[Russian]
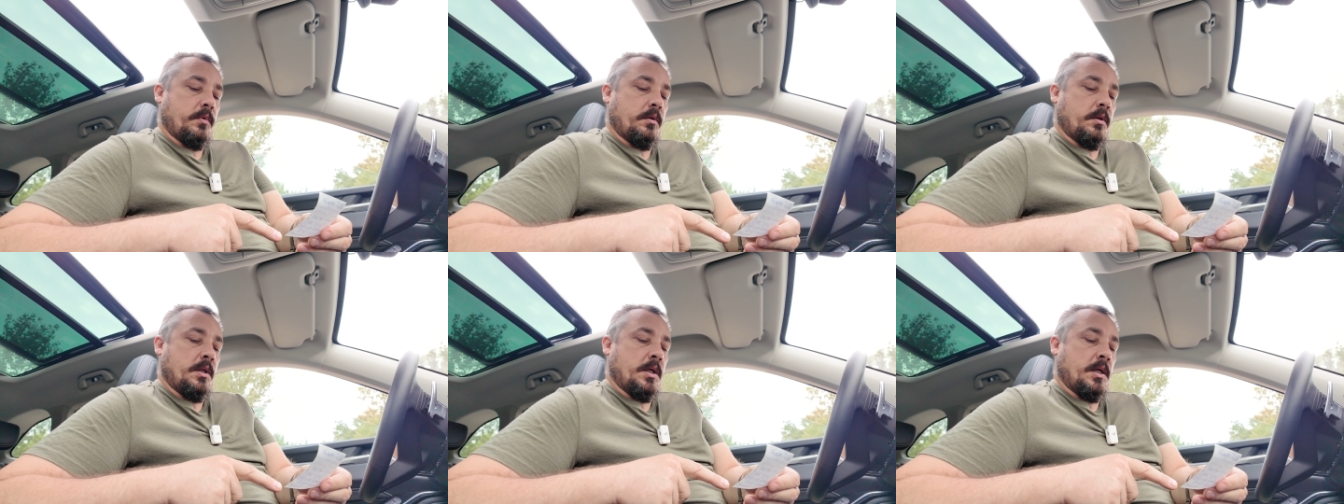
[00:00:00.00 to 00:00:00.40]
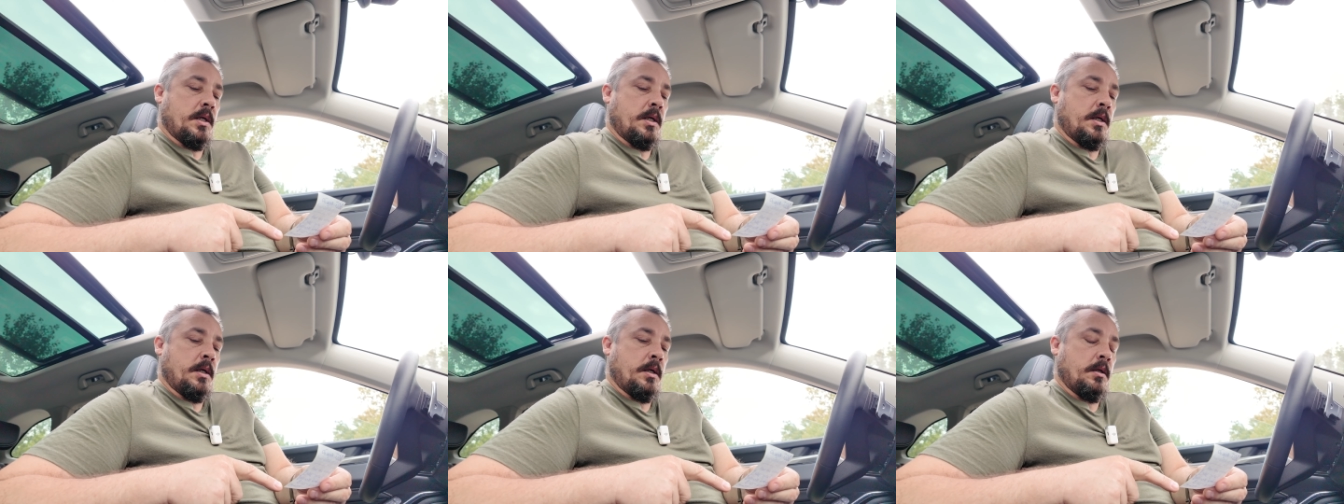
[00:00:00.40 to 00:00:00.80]

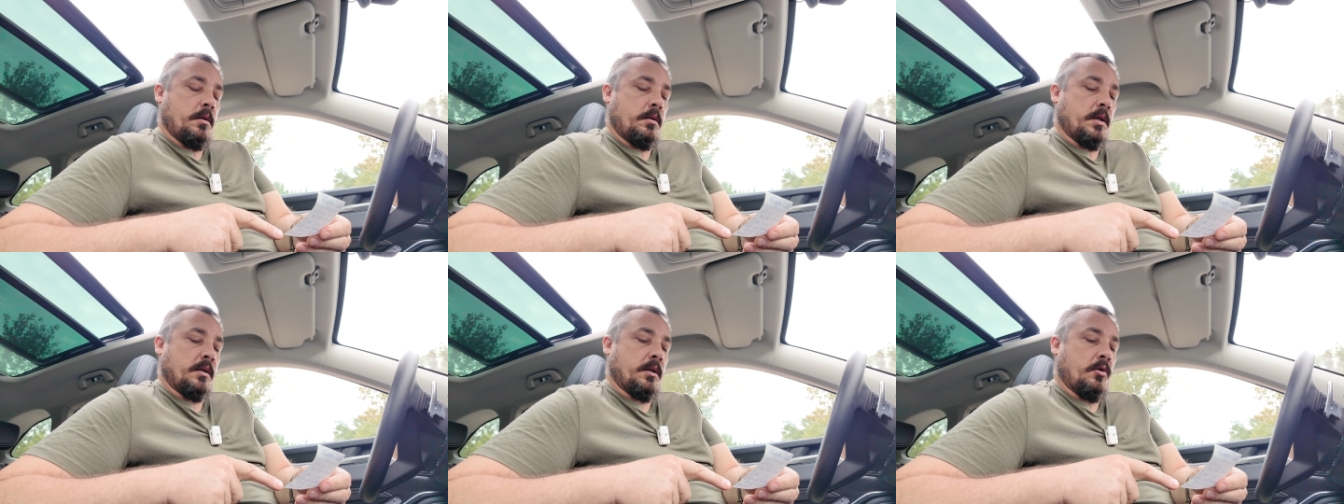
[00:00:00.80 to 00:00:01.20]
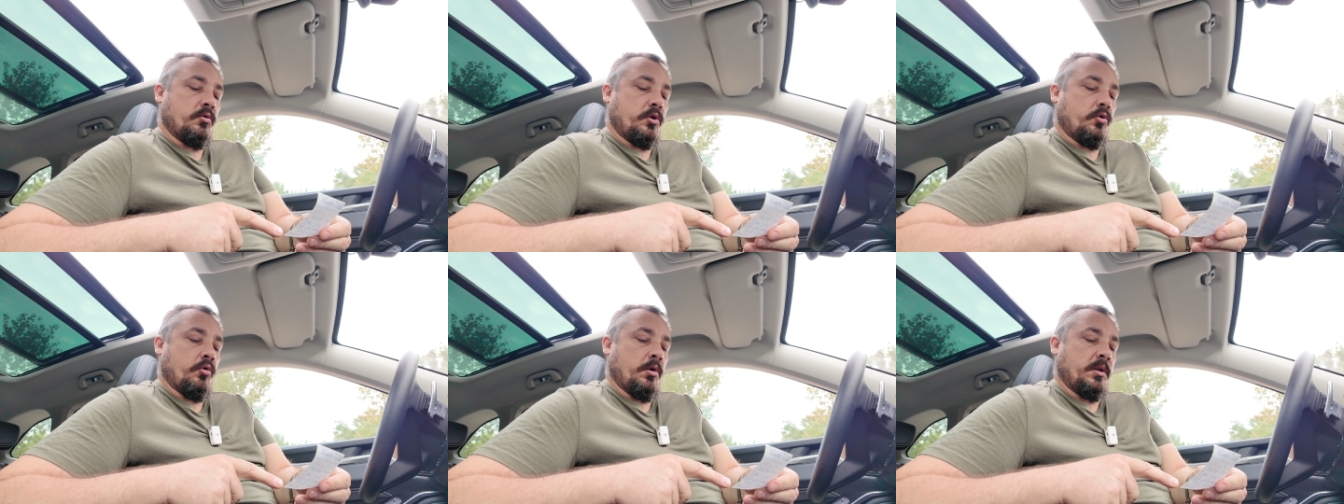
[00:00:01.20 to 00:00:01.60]
на, тогда он
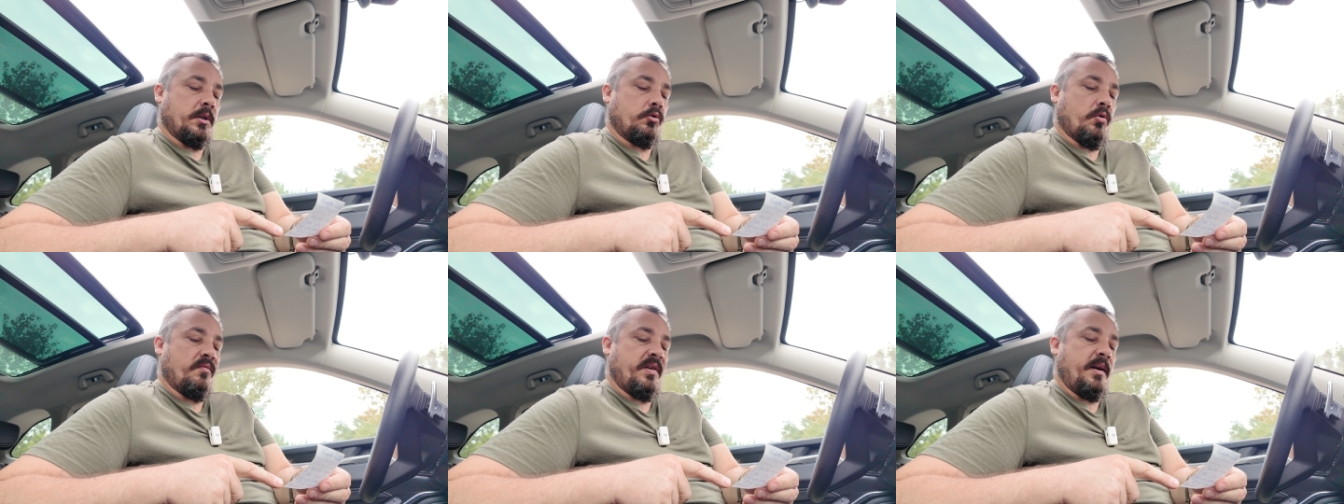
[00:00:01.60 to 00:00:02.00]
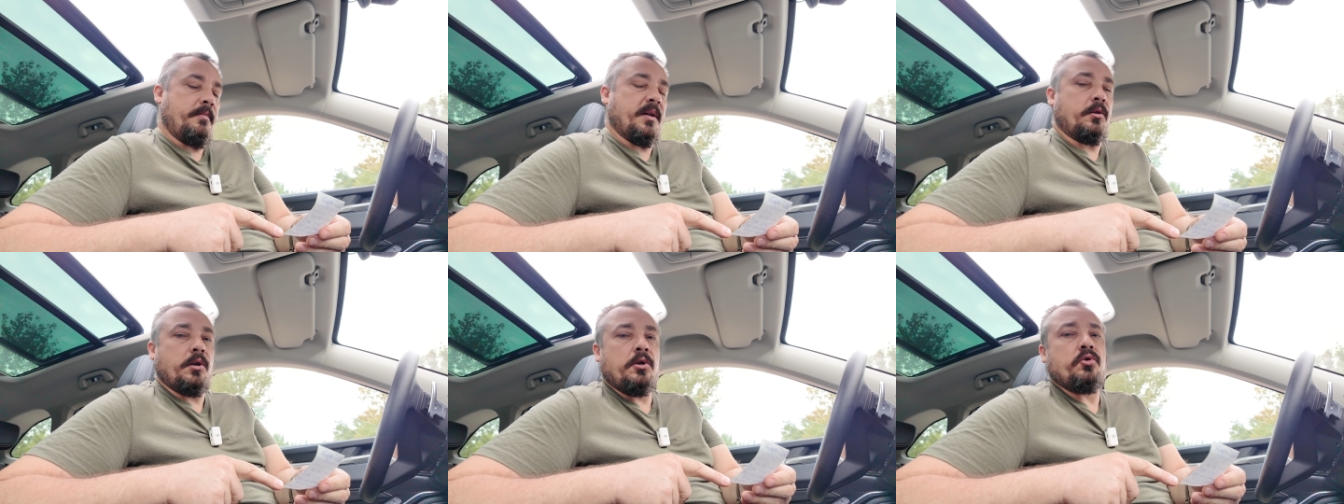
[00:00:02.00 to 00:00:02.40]
стоил на то
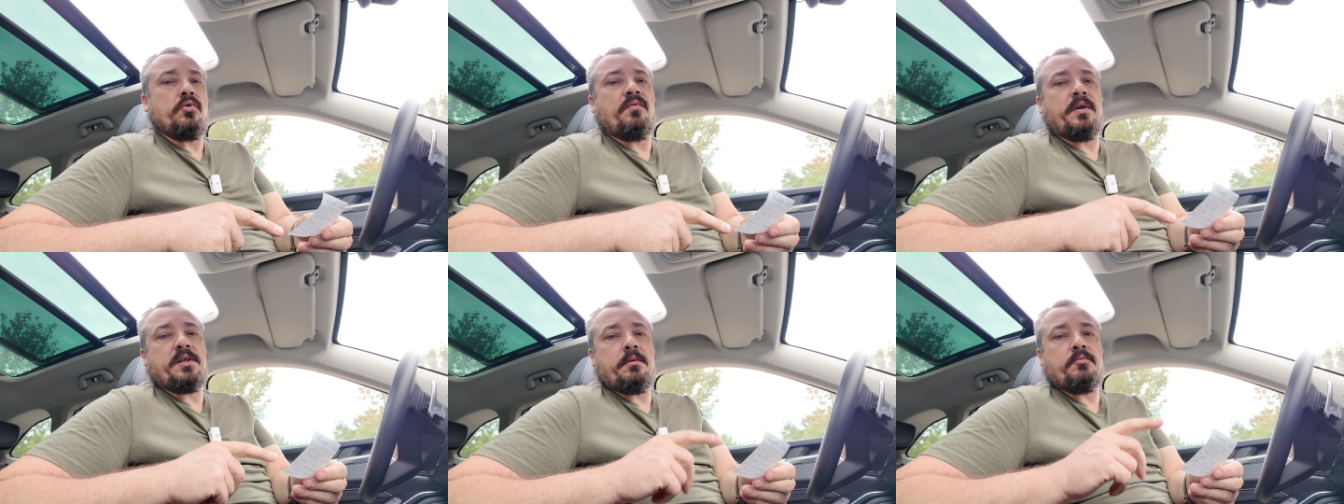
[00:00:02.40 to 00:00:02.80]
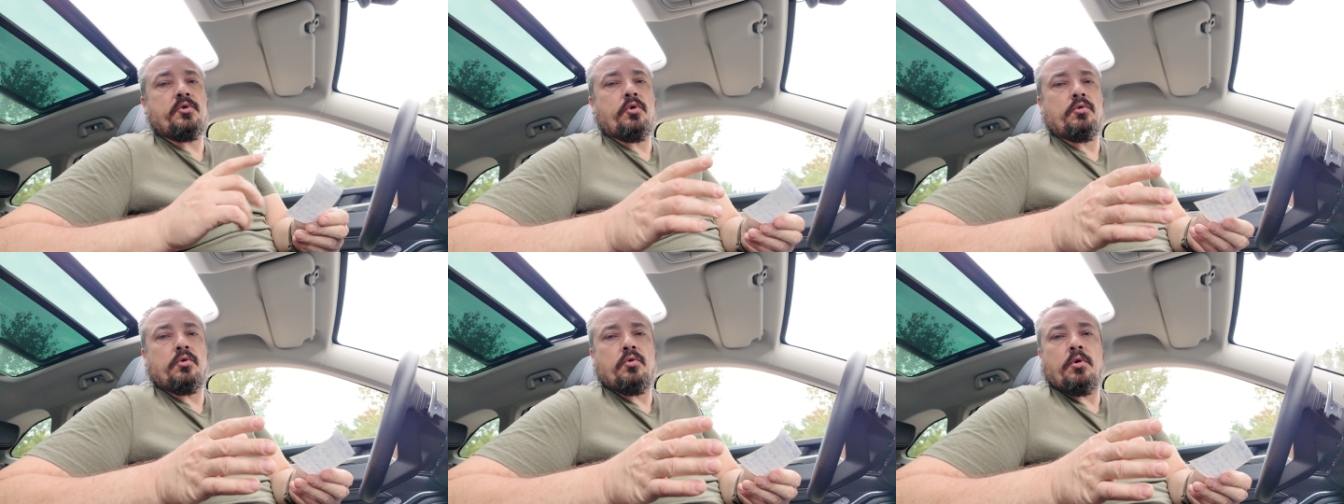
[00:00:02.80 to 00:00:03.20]
время
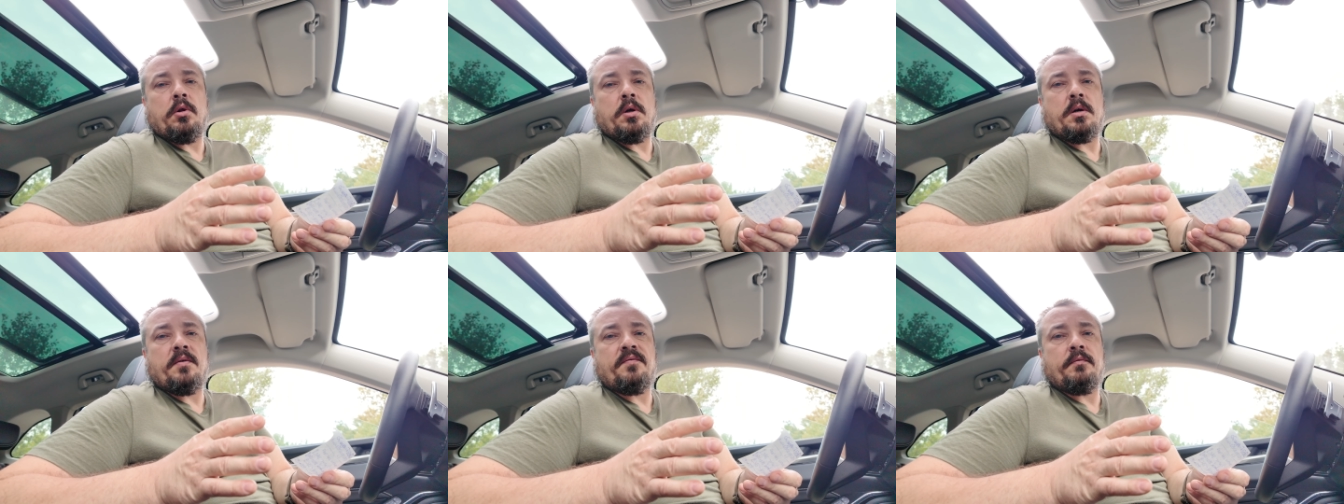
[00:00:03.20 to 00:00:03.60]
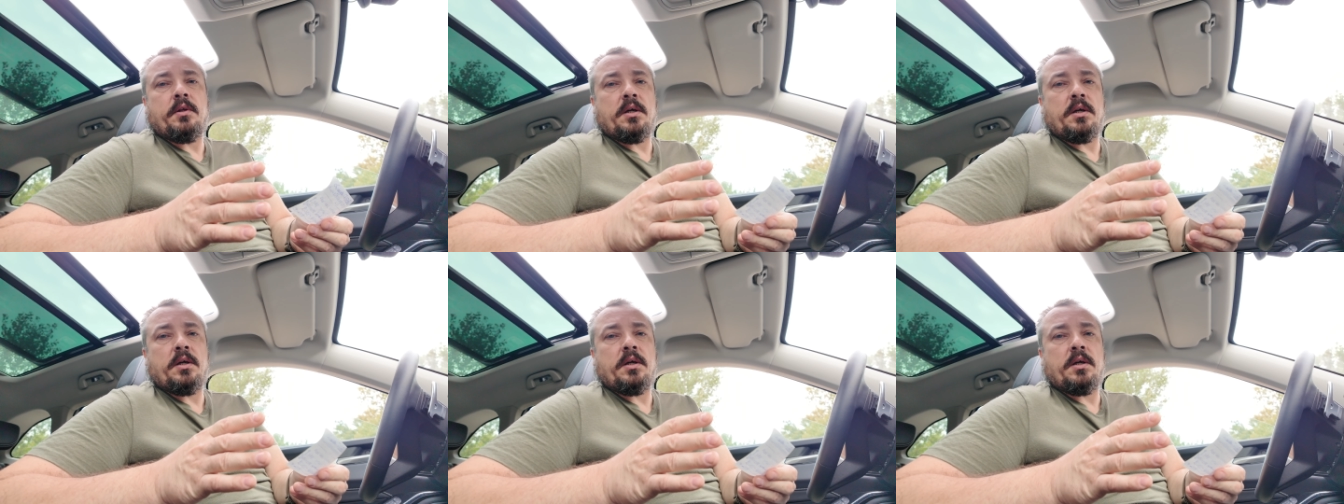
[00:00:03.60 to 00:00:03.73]
1800 долларов.